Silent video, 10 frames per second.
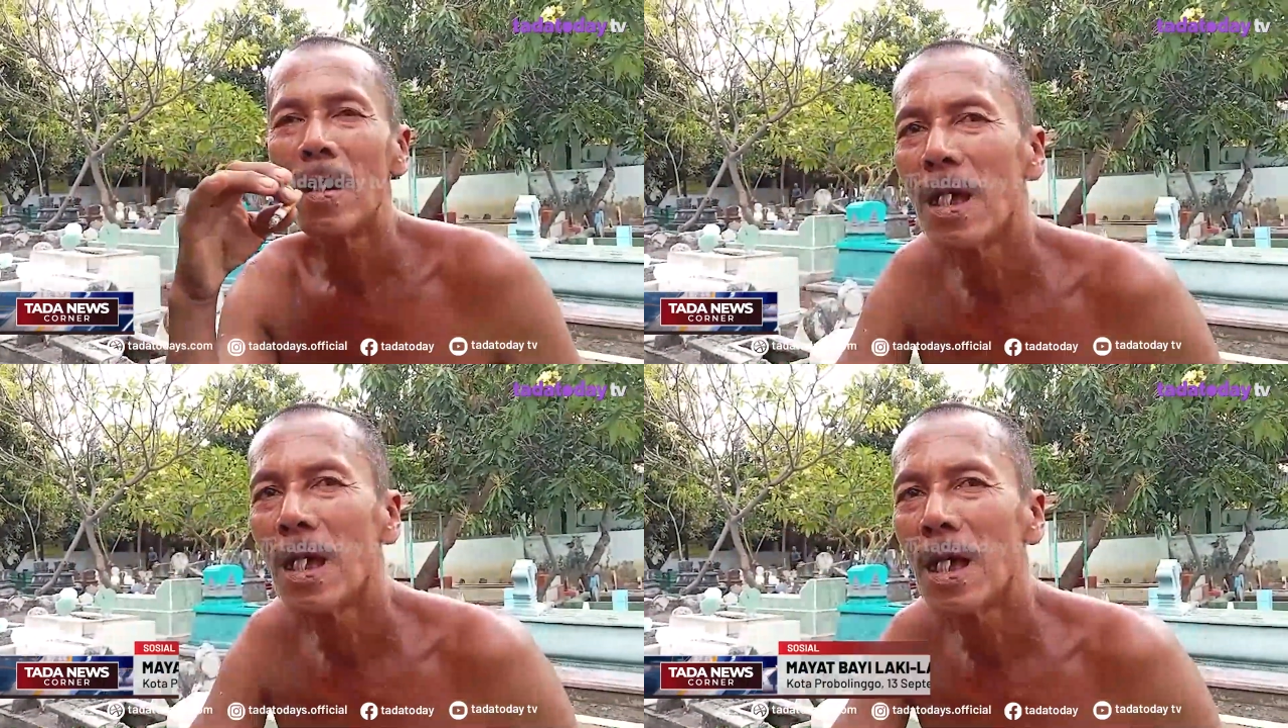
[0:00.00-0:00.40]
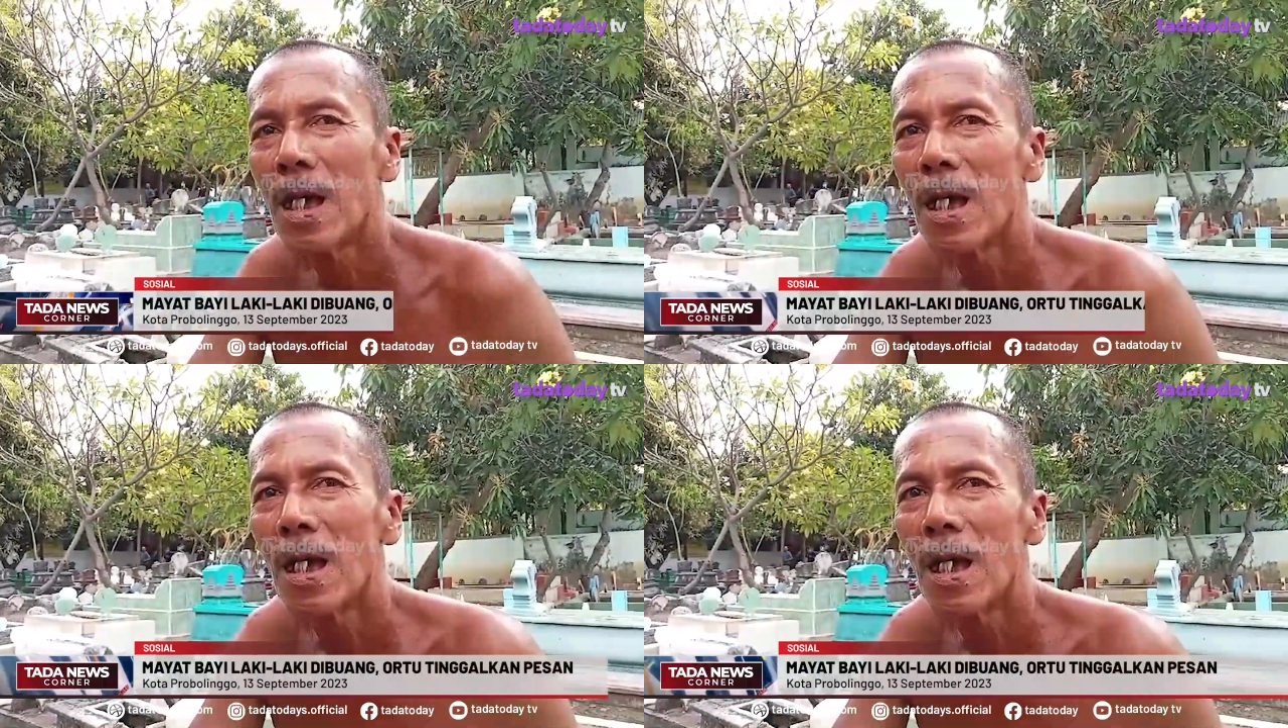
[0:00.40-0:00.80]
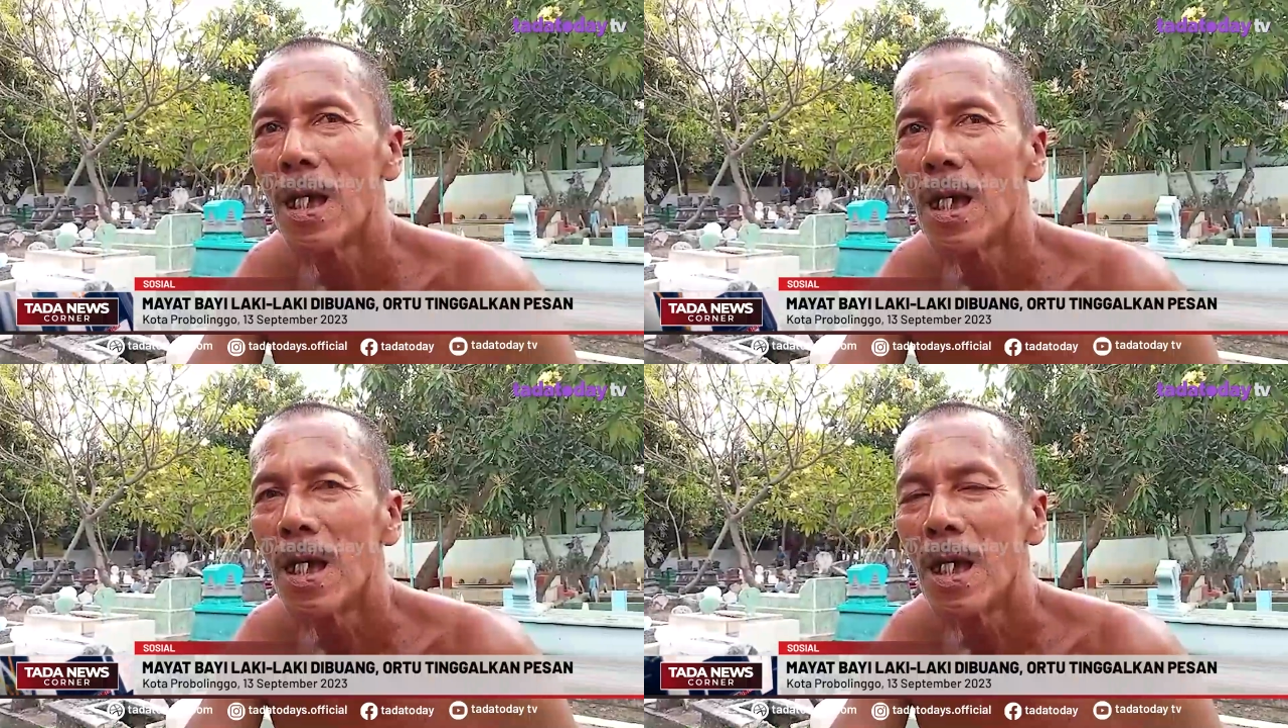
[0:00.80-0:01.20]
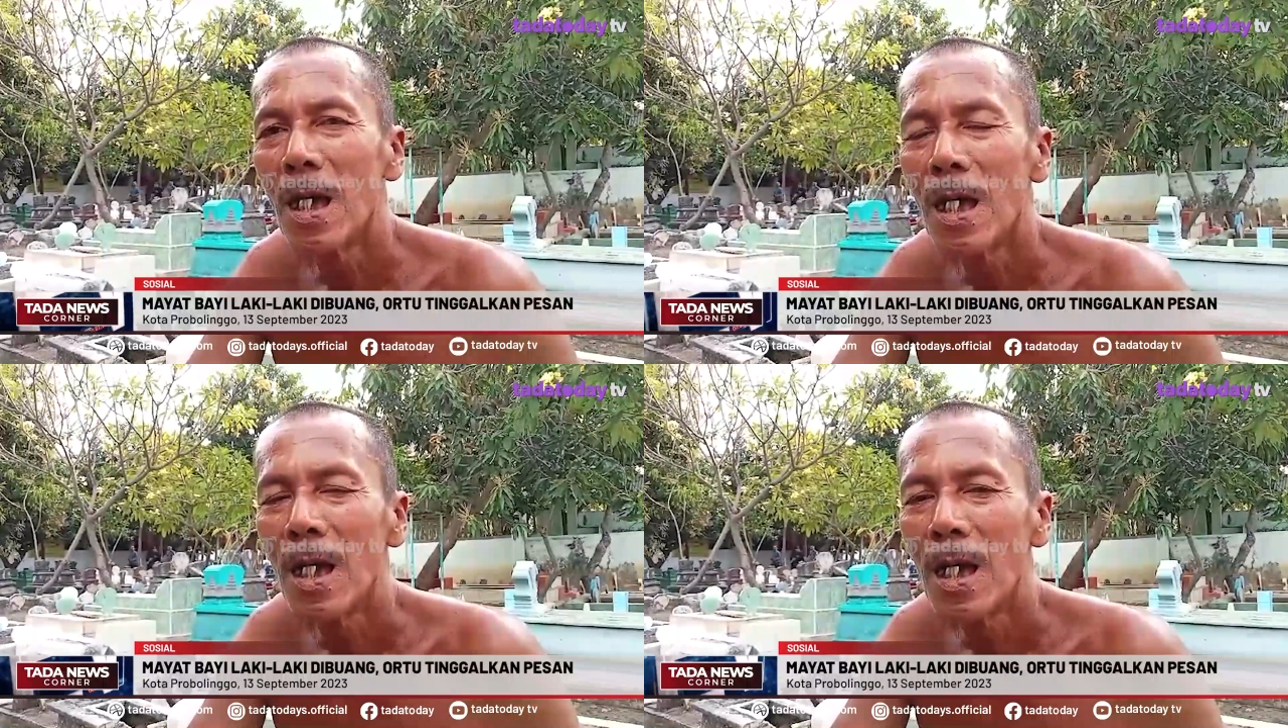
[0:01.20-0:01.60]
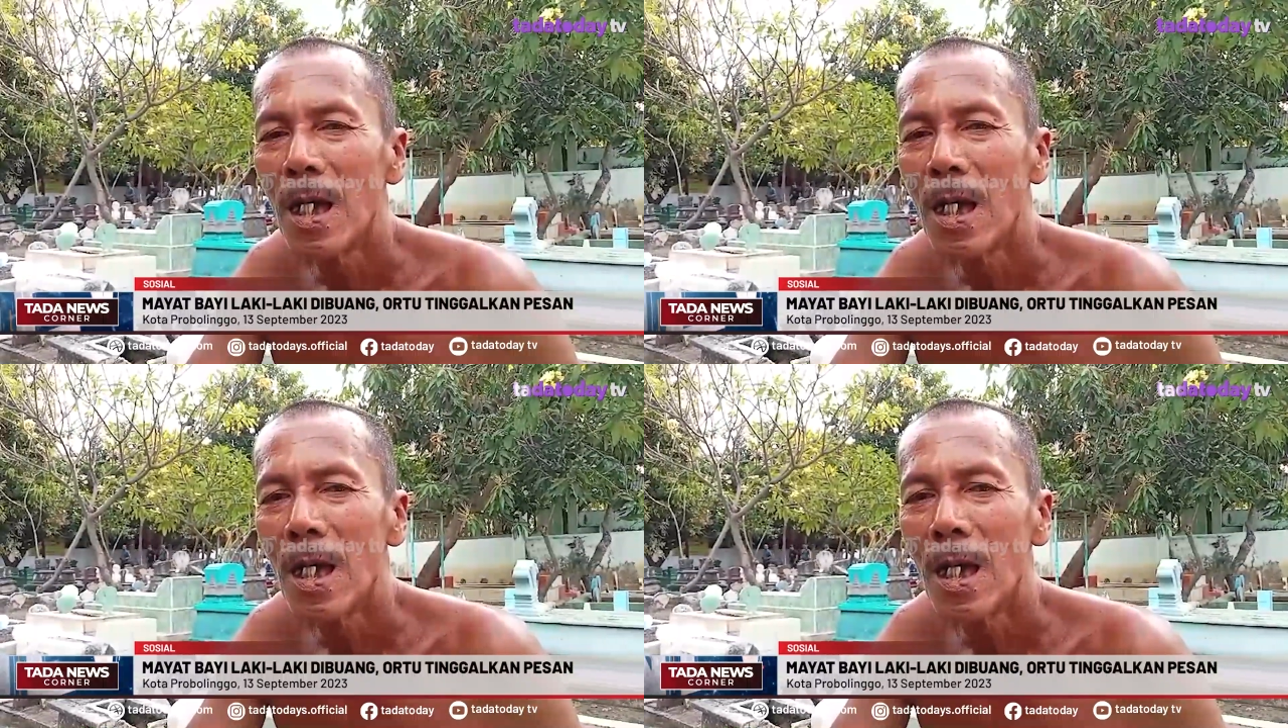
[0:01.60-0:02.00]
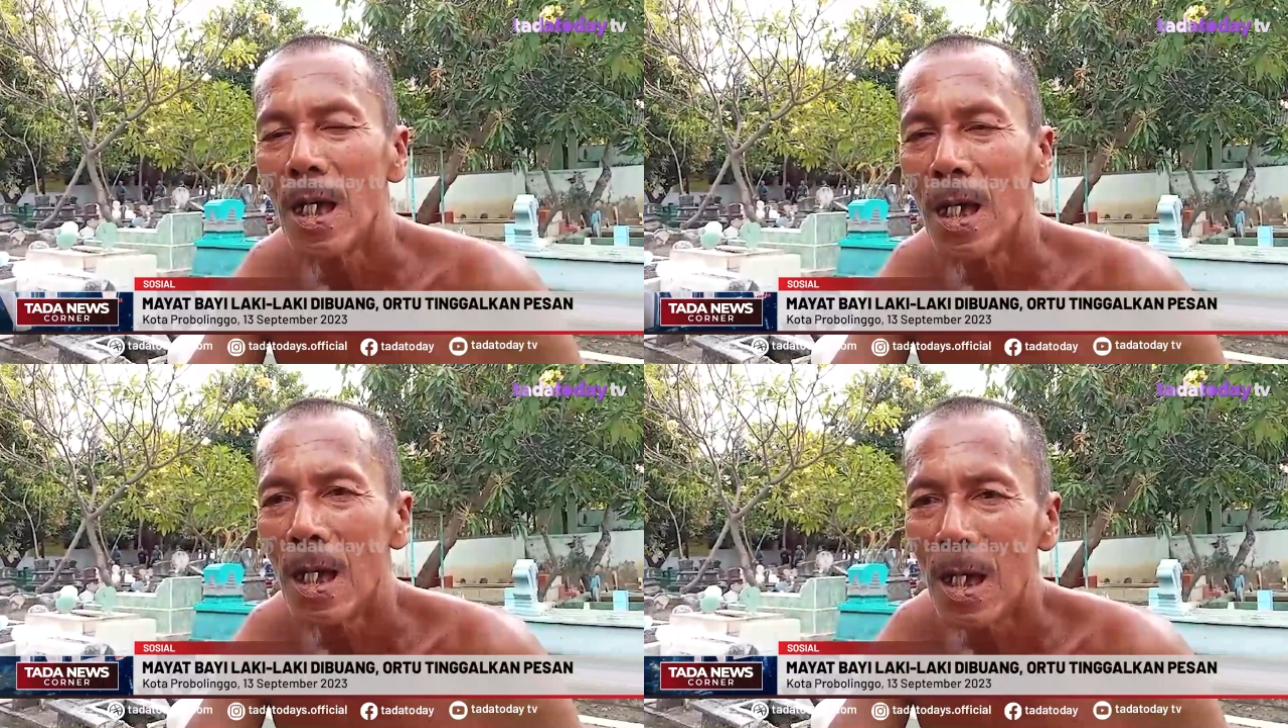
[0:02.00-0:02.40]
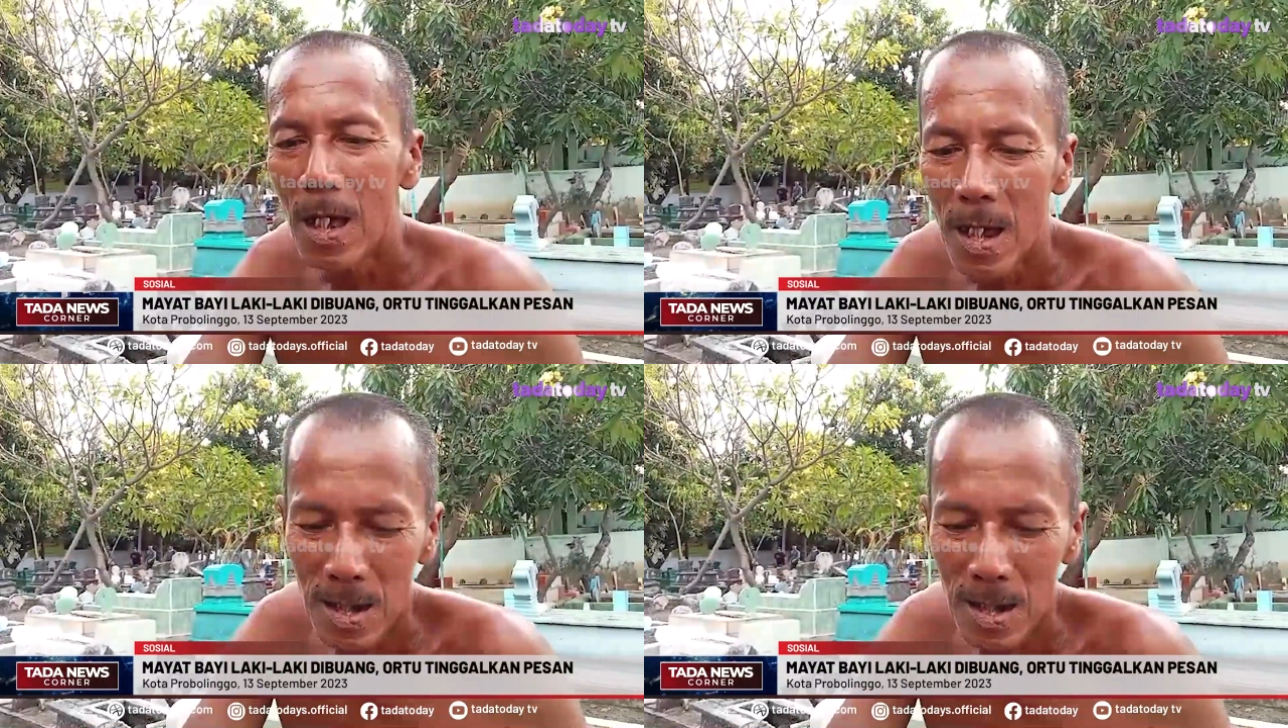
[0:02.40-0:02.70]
Nah pada saat menemukan itu bagaimana Pak Jenengan Pak?